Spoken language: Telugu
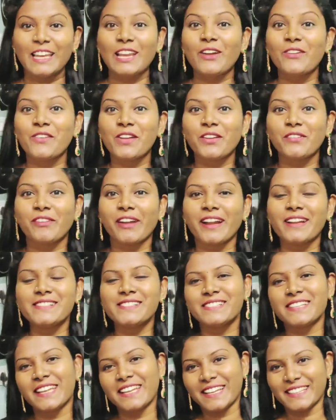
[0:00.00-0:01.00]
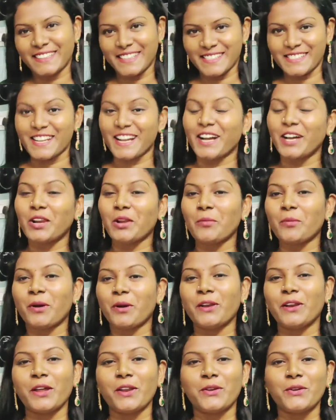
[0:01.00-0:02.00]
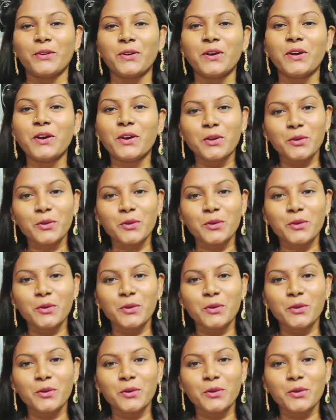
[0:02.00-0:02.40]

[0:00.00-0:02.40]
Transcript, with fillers: ఎలా ఉన్నారు ఫ్రెండ్స్ నేనైతే చాలా బాగున్నాను